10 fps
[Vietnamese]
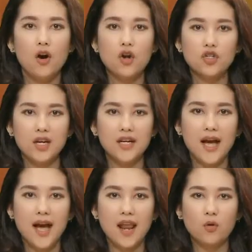
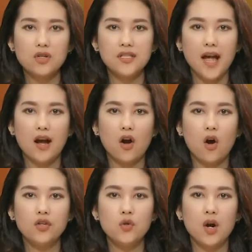Australia là quốc gia
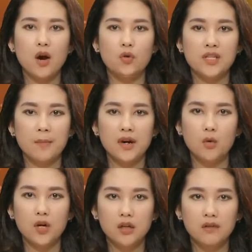có nhu cầu nhập khẩu
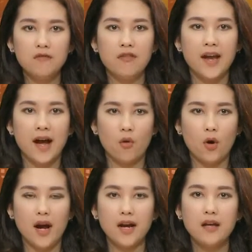lớn về hàng
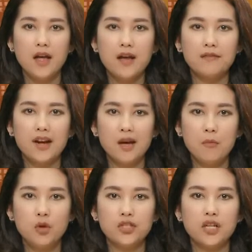hóa và là
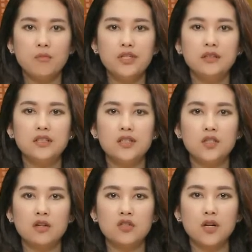một trong những thị
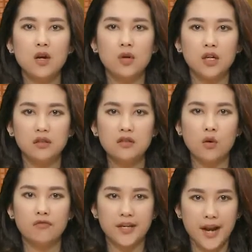trường xuất khẩu lớn
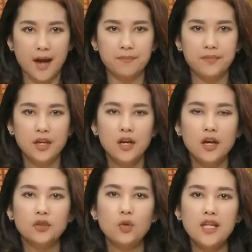của Việt Nam.
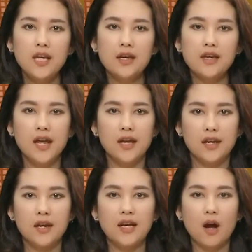Tuy nhiên, để
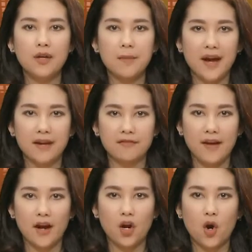nâng cao kim ngạch
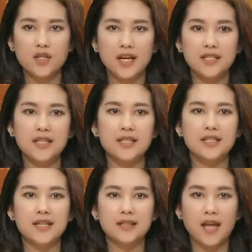và có giá trị
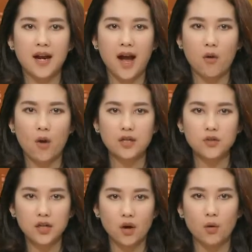gia tăng hàng hóa
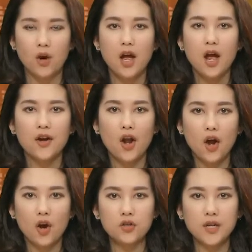xuất khẩu, đòi
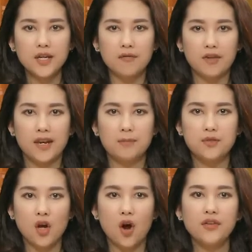hỏi doanh nghiệp phải nắm
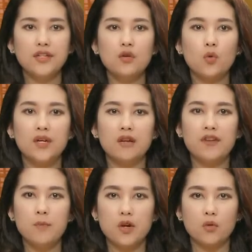rõ những quy định
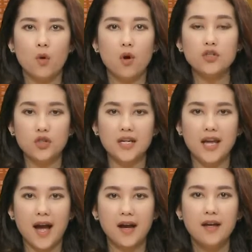pháp luật của
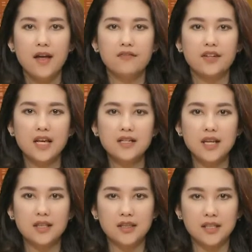Australia và tăng
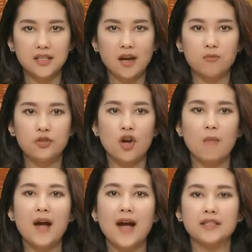dần tỷ trọng
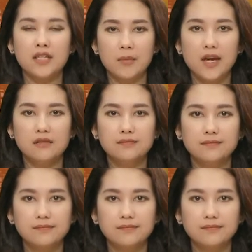nhóm hàng chế biến.